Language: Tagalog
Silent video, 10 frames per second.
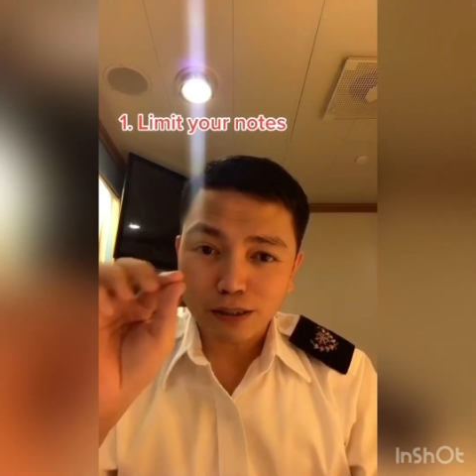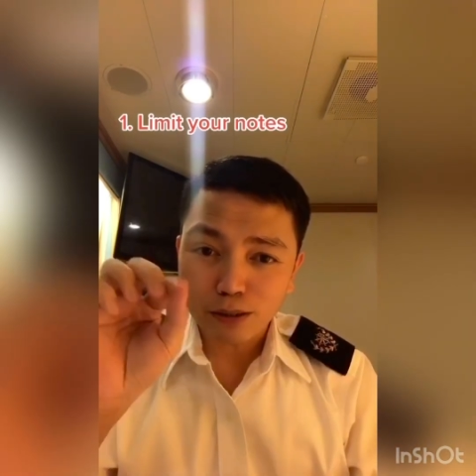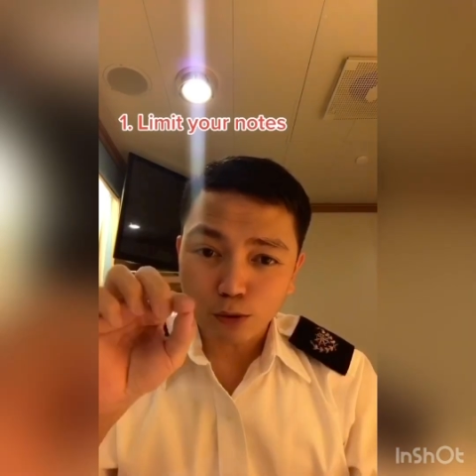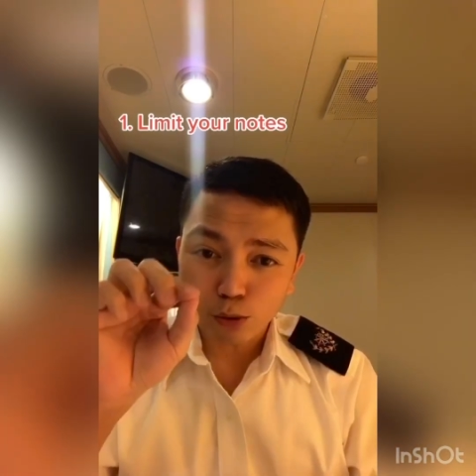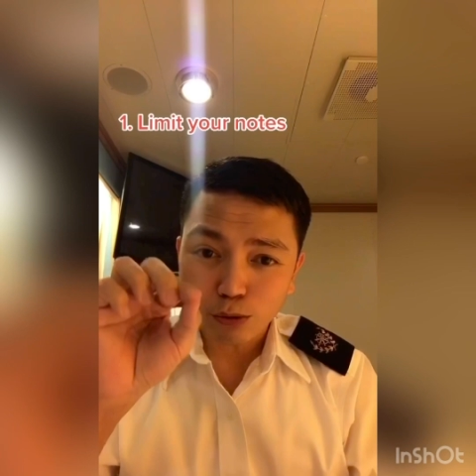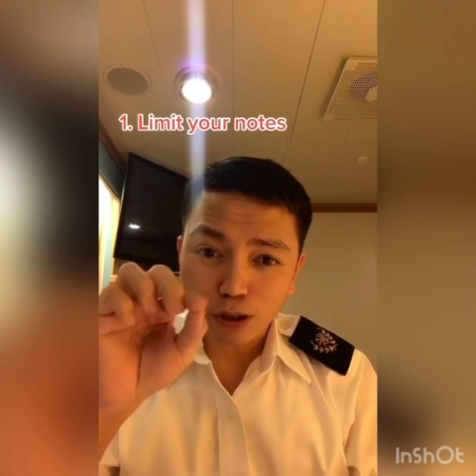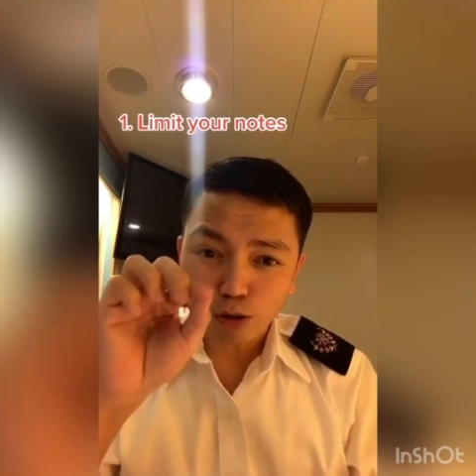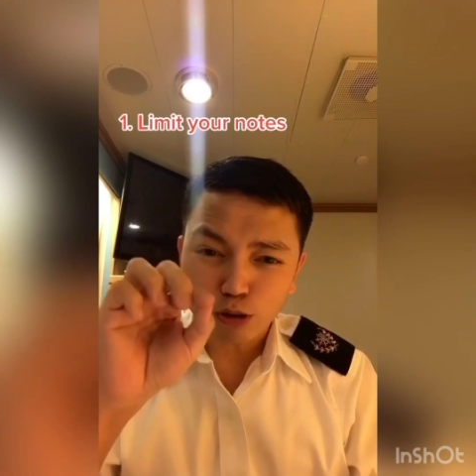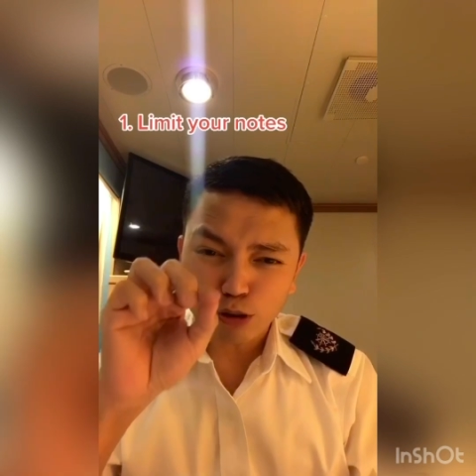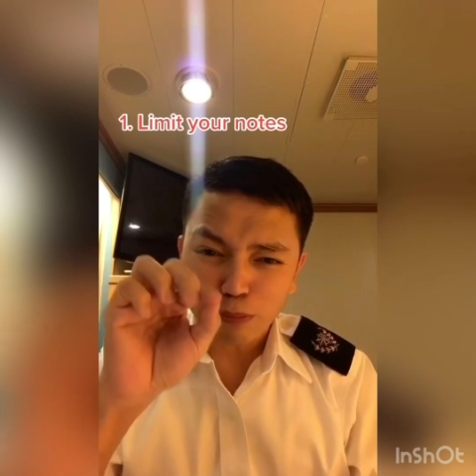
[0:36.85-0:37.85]
Sinusulat
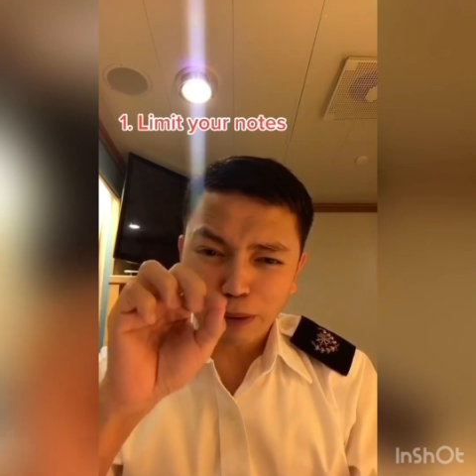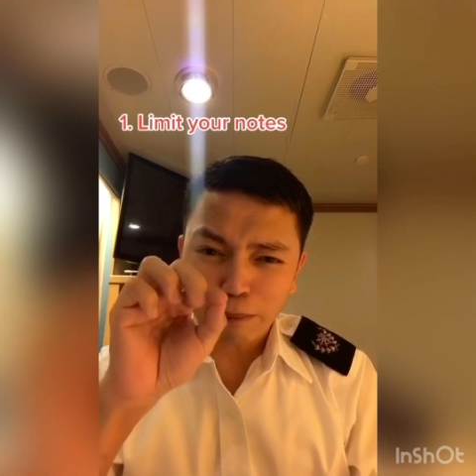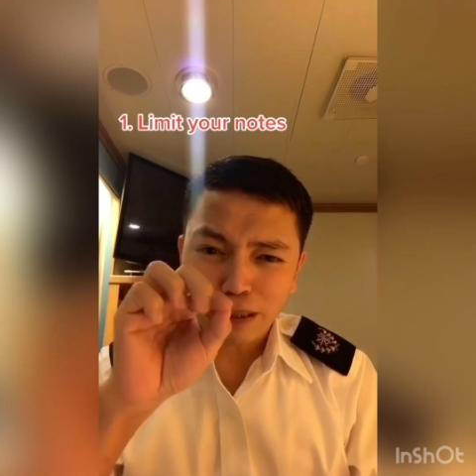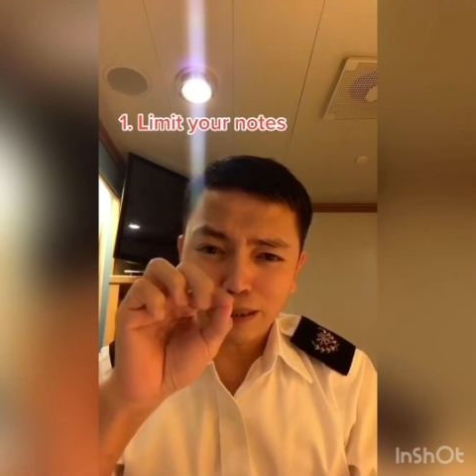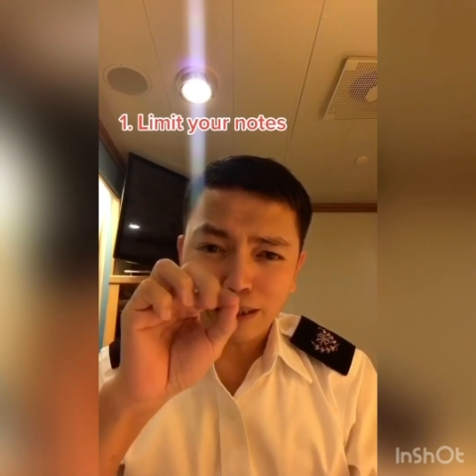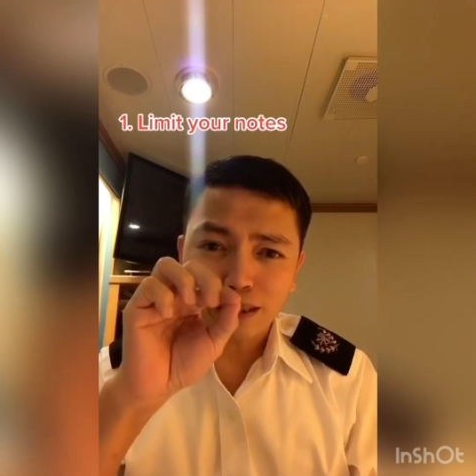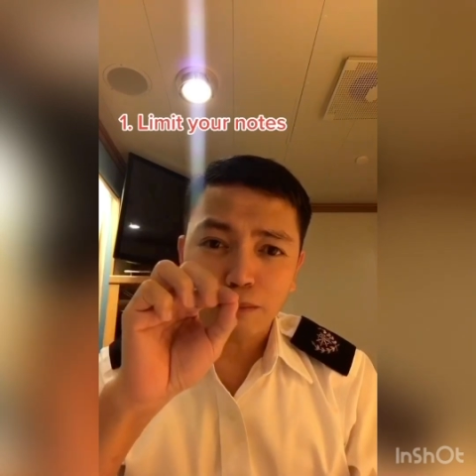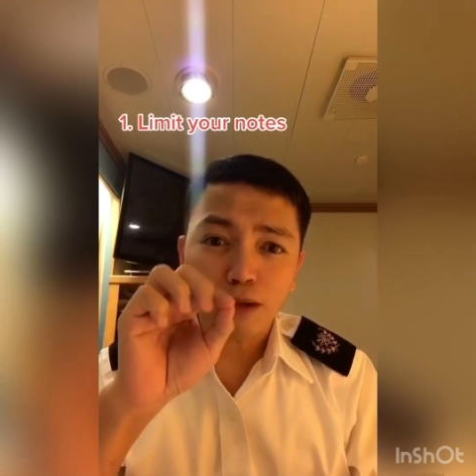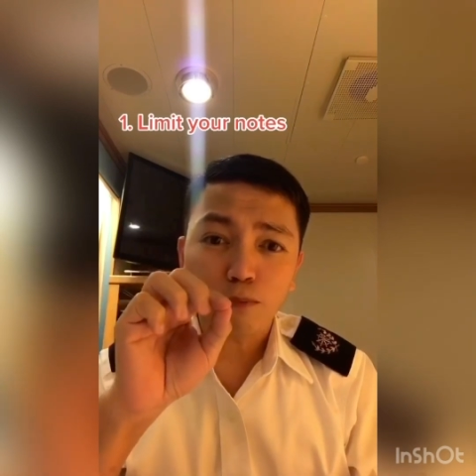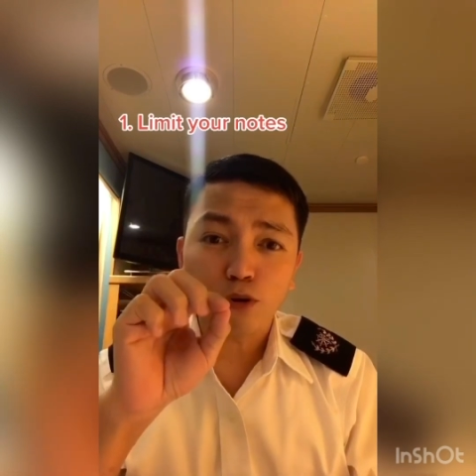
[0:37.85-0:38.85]
ko doon yung mga maliliit na
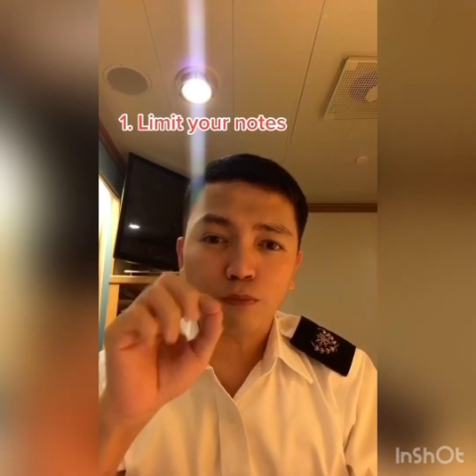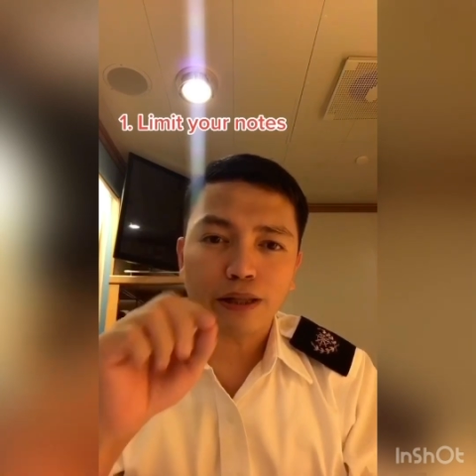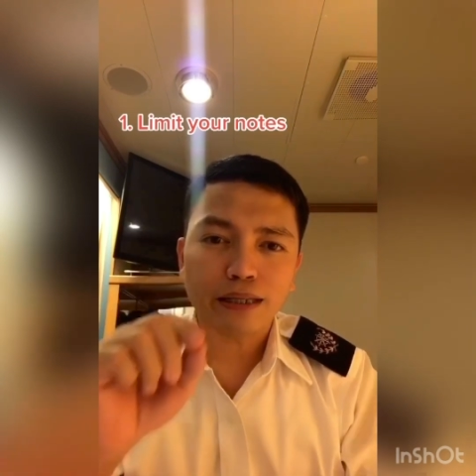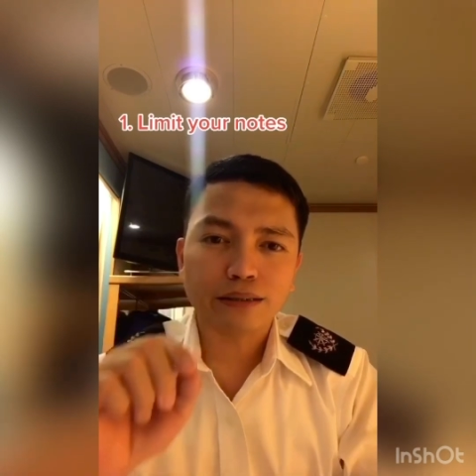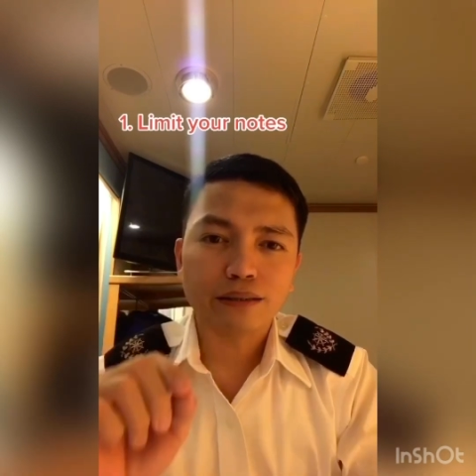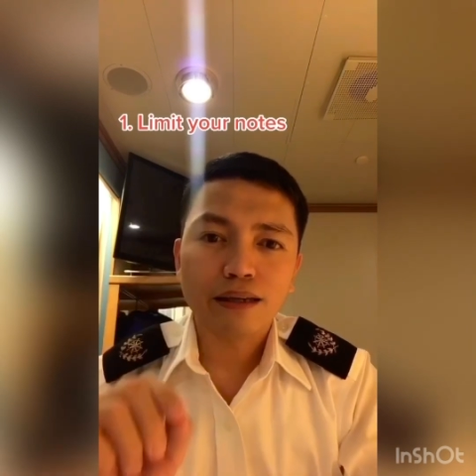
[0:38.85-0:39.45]
mga formulas.